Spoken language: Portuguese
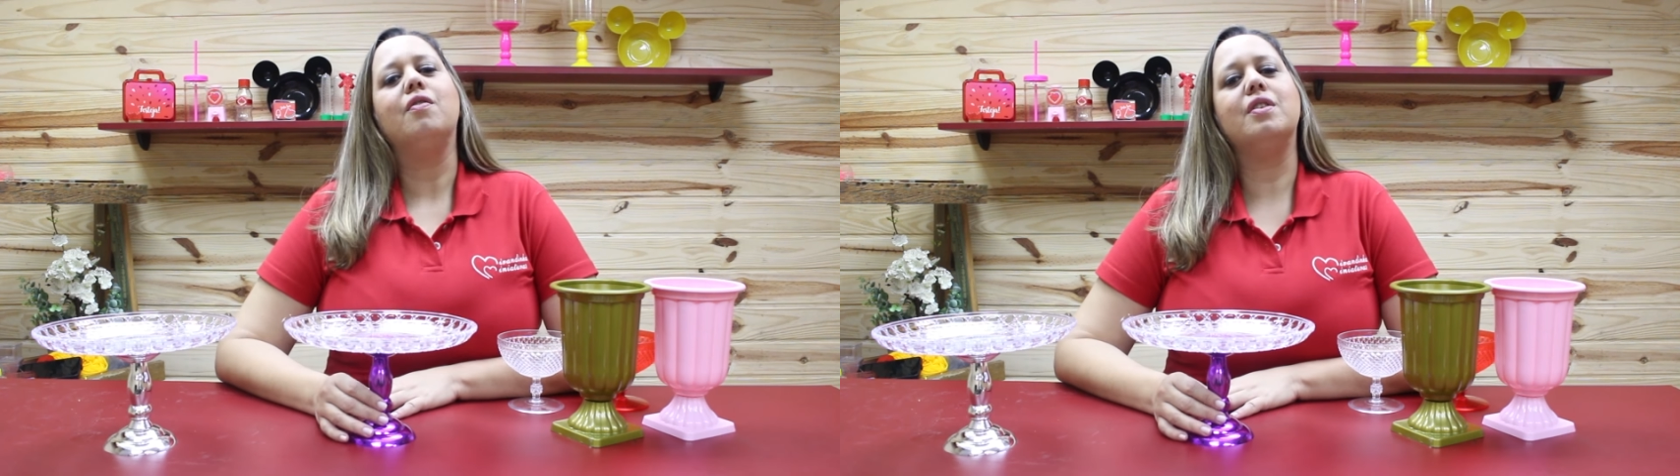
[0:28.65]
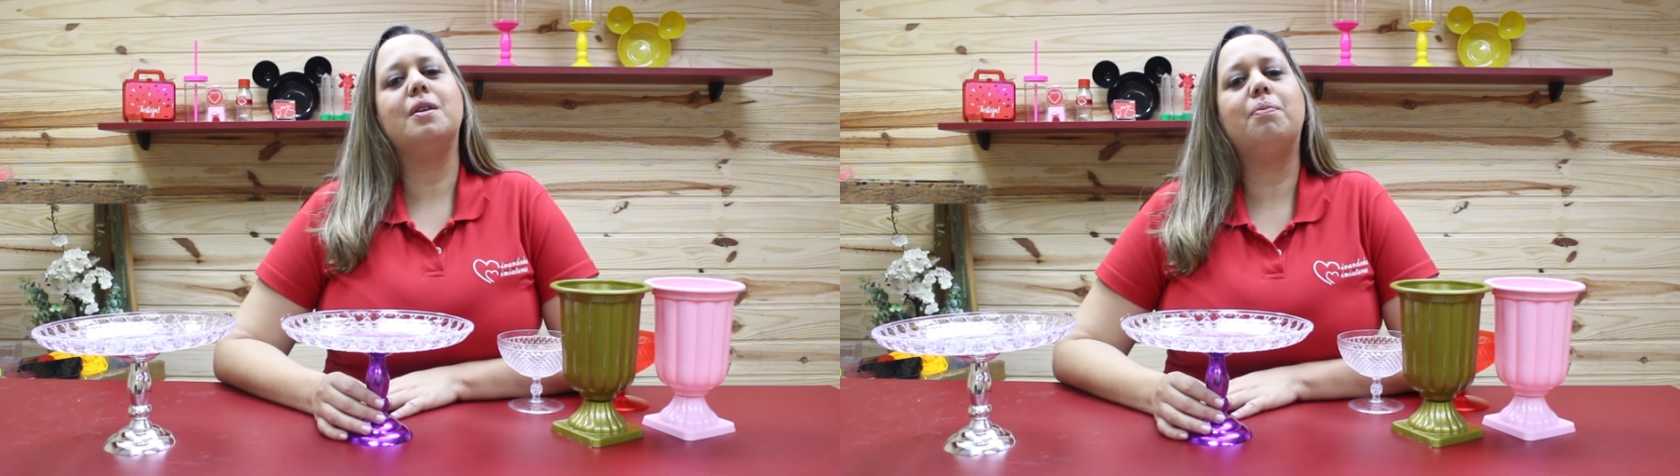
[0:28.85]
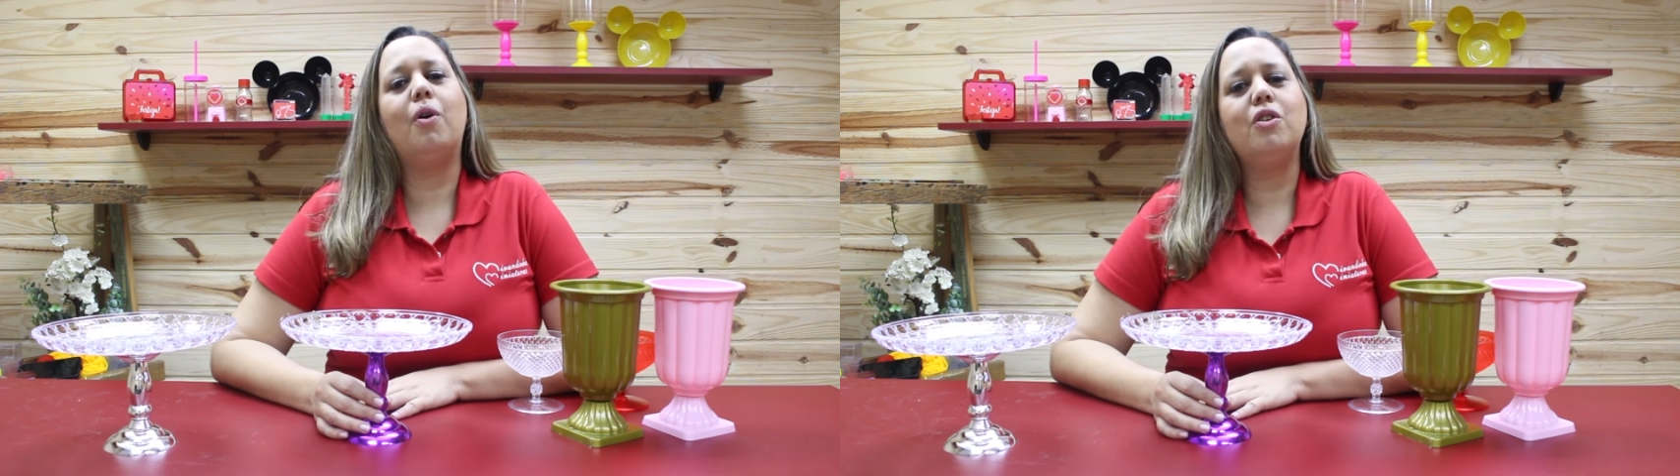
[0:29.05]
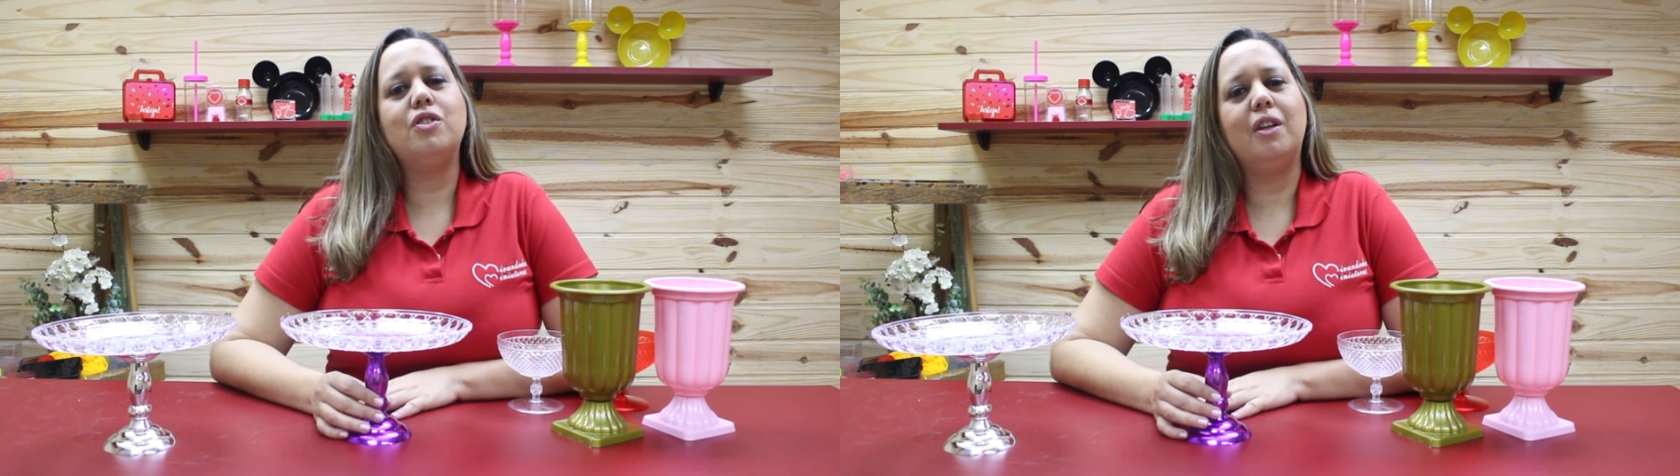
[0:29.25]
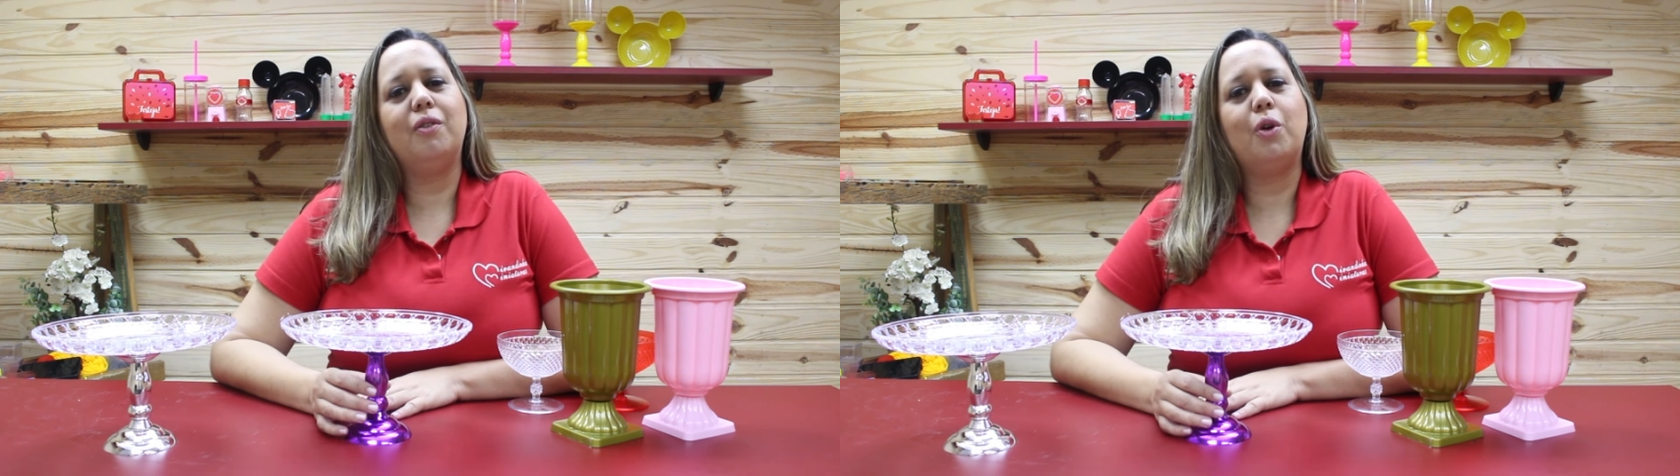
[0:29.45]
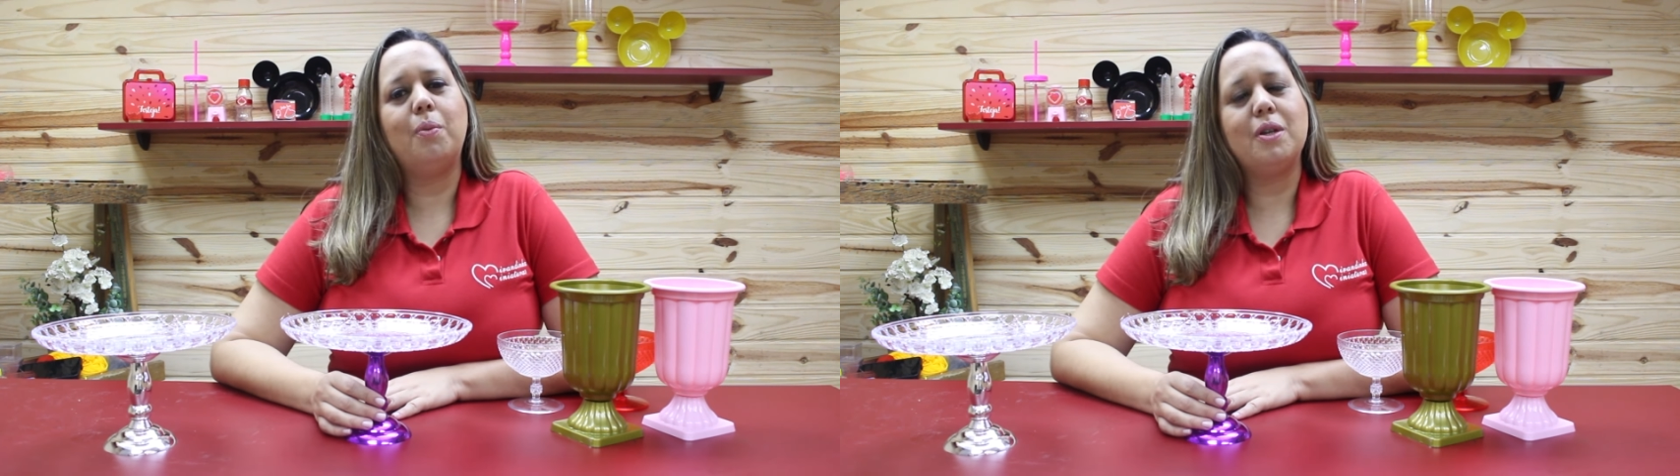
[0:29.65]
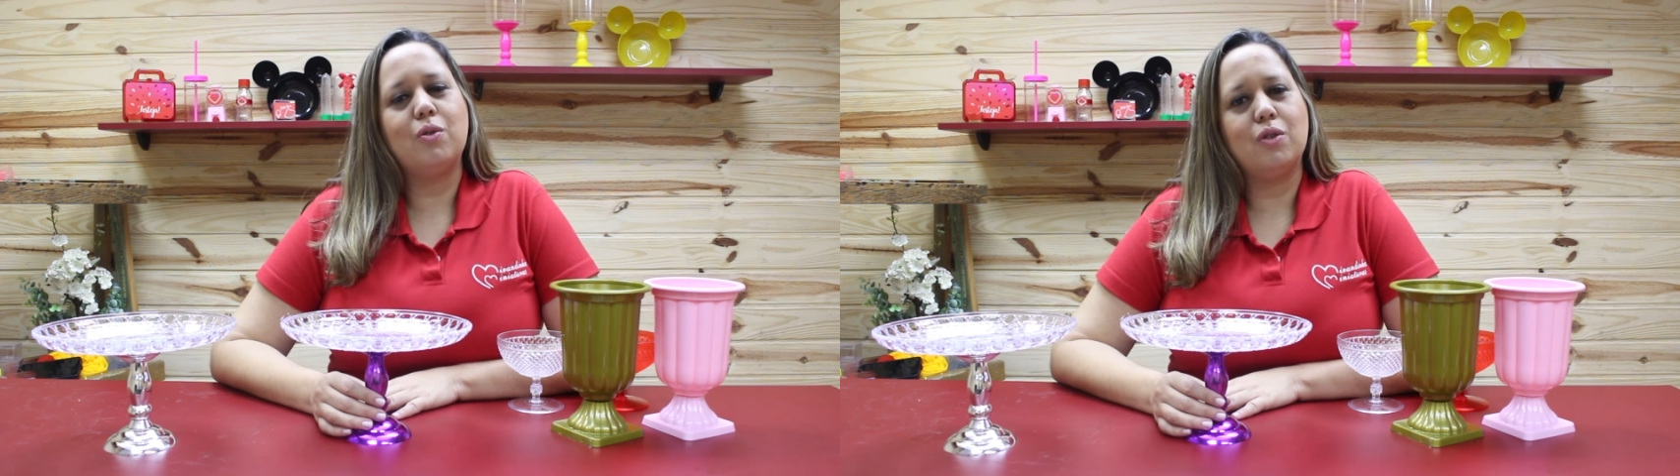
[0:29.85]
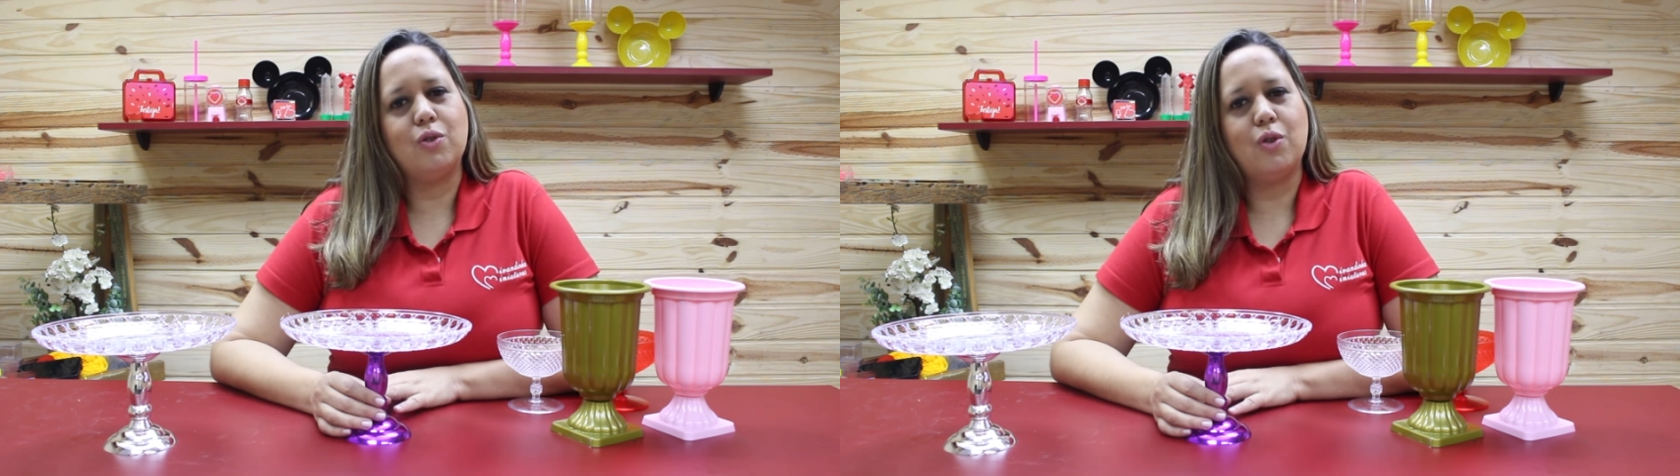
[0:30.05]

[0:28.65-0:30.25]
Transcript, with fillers: Você pode ter informações